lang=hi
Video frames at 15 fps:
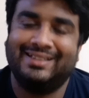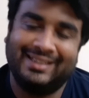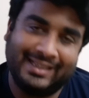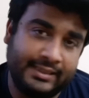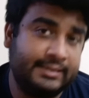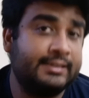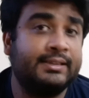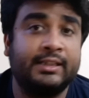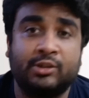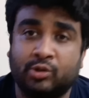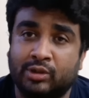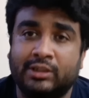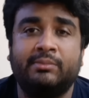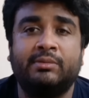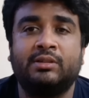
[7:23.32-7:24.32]
यस yes, ये
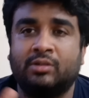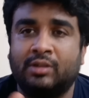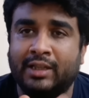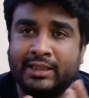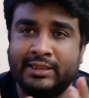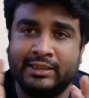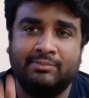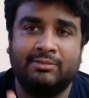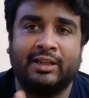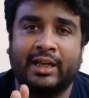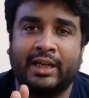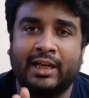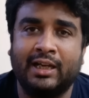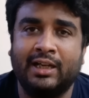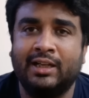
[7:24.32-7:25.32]
सुनने में थोड़ा अजीब
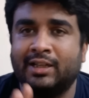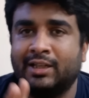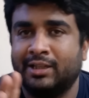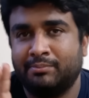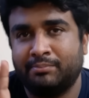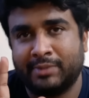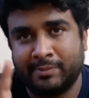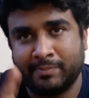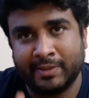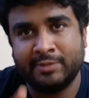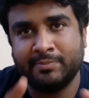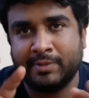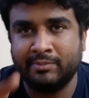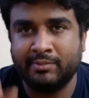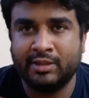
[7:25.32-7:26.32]
लगेगा बट
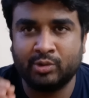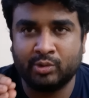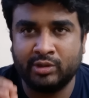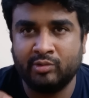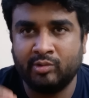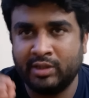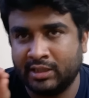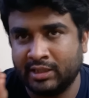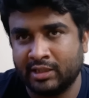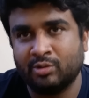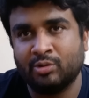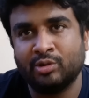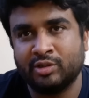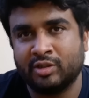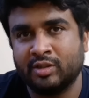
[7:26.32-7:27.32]
बचपन में सुनी हुई
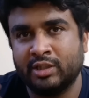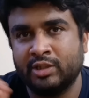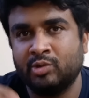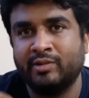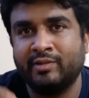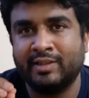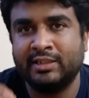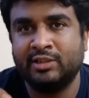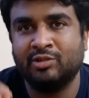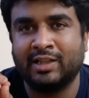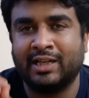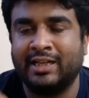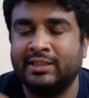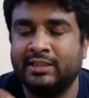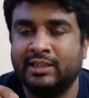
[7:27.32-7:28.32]
खरगोश और कछुए वाली जो
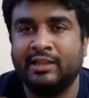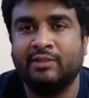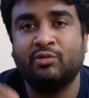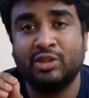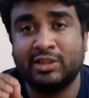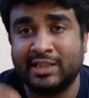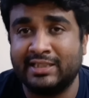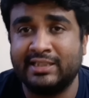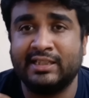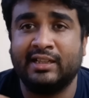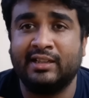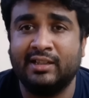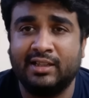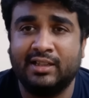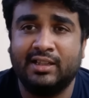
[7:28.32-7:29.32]
कहानी है वो सच है
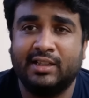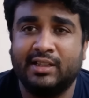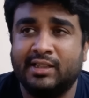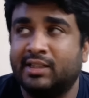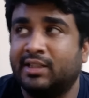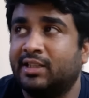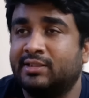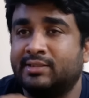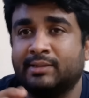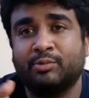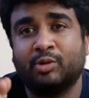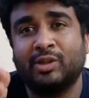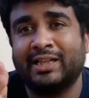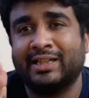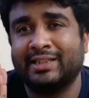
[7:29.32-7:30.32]

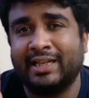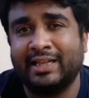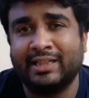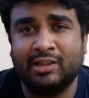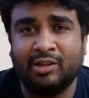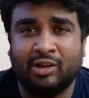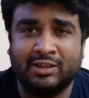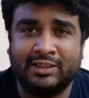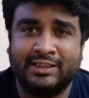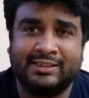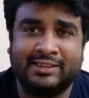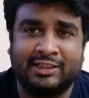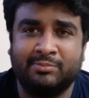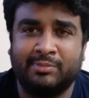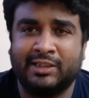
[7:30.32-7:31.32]
सबको लगता है कि लॉन्ग
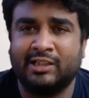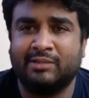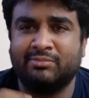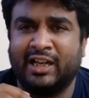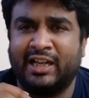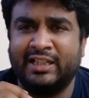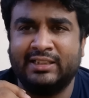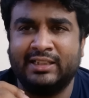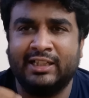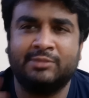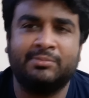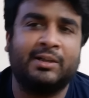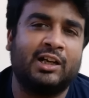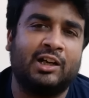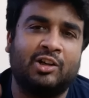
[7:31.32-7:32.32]
डिस्टेंस मतलब गाड़ी तेज़
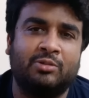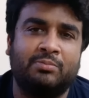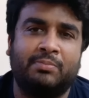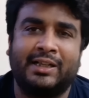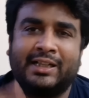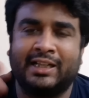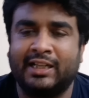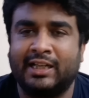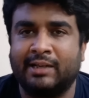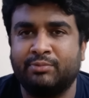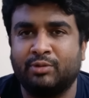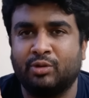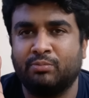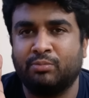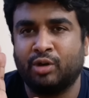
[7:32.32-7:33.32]
भगाओ बट अगर
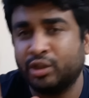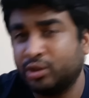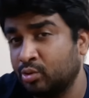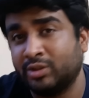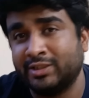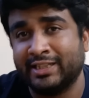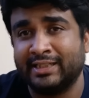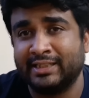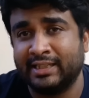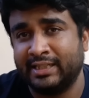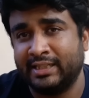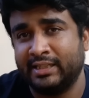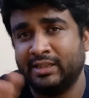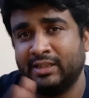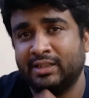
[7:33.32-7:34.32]
आपको बहुत दूर जाना
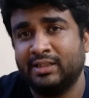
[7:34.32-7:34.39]
है